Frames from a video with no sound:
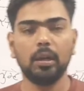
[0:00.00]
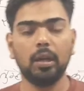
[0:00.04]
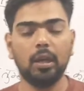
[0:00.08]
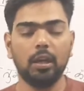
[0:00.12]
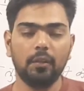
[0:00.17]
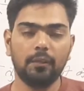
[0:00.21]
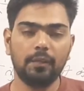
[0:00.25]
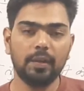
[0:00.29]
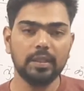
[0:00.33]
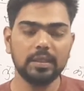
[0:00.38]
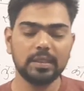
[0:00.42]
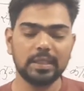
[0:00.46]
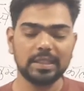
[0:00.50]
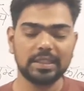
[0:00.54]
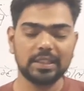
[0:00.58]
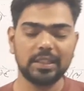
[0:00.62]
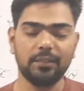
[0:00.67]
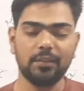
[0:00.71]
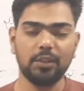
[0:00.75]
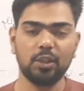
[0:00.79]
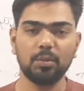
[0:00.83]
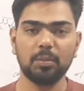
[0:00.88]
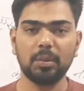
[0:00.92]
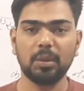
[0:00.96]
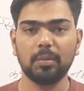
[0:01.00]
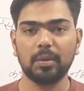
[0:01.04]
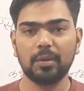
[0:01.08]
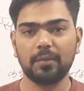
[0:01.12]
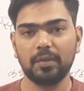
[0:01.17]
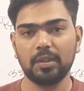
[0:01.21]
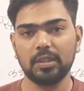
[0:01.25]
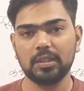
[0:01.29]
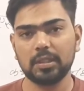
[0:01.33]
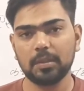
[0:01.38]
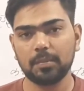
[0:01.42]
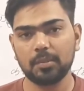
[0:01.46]
हेलो फ्रेंड्स आज की वीडियो में एक बार
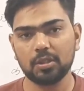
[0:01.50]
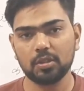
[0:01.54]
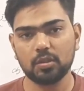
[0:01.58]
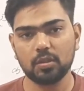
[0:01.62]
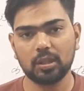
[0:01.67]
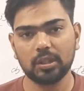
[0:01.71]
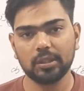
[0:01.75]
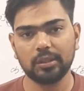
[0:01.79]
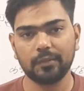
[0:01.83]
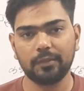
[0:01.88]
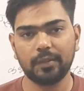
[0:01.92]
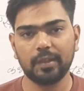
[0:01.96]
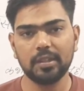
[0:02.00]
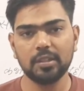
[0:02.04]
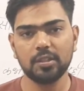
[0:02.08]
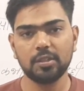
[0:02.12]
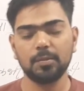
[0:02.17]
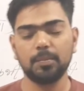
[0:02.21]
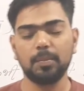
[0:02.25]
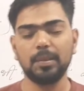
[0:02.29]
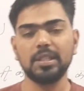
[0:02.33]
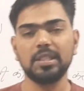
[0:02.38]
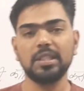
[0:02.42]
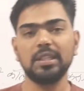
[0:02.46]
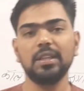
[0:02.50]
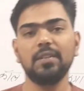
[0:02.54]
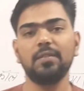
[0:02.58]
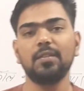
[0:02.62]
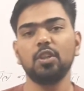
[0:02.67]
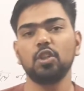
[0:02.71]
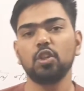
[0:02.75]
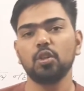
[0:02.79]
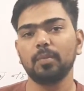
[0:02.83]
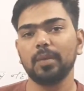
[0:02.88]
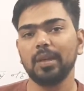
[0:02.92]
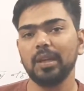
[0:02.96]
फिर से आपका स्वागत है फ्रेंड्स पिछली
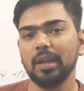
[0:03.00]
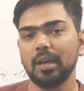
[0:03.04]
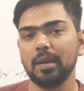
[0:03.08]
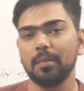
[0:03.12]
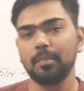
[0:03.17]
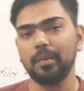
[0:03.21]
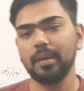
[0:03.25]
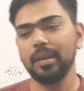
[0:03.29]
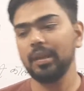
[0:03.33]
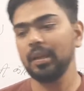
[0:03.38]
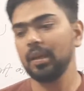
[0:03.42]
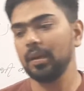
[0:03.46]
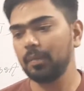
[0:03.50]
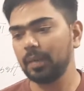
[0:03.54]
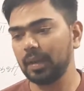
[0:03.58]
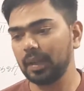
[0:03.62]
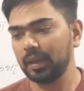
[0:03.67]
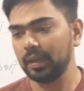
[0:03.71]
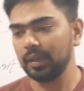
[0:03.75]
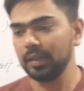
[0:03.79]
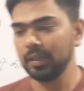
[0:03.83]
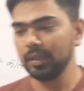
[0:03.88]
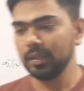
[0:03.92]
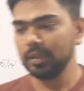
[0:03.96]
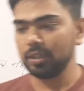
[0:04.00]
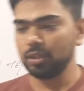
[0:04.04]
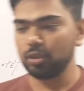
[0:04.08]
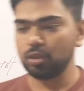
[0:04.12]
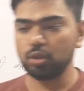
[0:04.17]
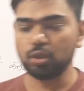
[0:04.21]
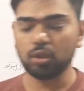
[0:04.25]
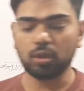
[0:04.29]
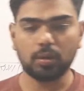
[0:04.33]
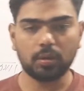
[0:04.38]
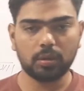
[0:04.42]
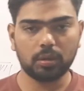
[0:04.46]
वीडियो में हमने हमारा
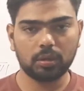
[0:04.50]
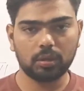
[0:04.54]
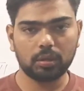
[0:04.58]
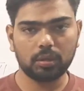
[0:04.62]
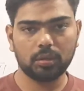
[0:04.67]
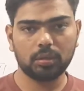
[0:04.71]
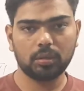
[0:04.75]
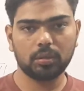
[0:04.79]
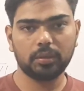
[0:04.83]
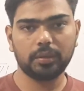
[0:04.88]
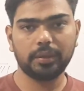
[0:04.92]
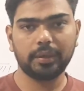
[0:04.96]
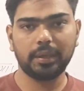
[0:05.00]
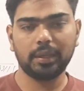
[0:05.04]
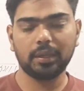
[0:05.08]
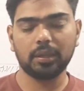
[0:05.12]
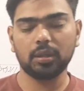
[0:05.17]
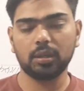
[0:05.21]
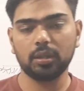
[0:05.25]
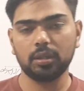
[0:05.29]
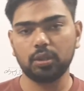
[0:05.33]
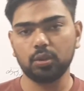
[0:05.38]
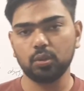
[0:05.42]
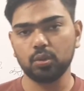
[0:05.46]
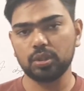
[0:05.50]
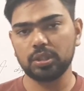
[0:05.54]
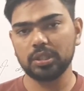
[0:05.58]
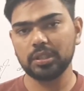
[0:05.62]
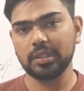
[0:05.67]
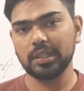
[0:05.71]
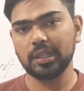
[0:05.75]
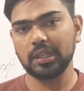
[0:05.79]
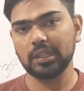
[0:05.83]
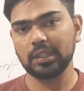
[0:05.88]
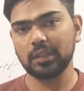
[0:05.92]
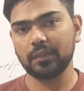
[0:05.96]
जो यूजेस
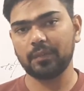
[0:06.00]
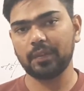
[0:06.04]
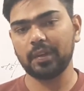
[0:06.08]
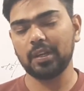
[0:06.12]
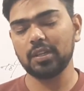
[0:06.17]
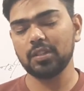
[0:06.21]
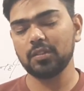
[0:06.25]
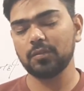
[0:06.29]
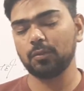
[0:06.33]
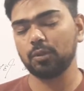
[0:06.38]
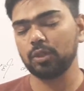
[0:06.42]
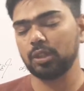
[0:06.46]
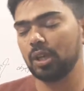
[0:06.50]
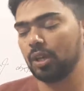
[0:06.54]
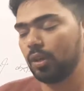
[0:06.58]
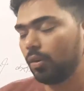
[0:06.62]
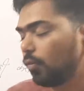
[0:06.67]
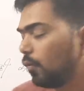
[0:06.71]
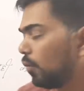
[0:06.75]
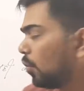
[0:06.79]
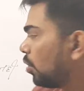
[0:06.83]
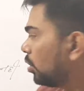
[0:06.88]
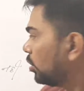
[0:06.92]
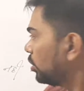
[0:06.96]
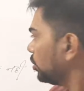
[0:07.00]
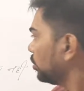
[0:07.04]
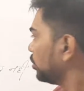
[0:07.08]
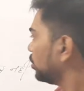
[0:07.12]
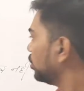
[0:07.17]
देखा था फ्रेंड्स वो था वॉट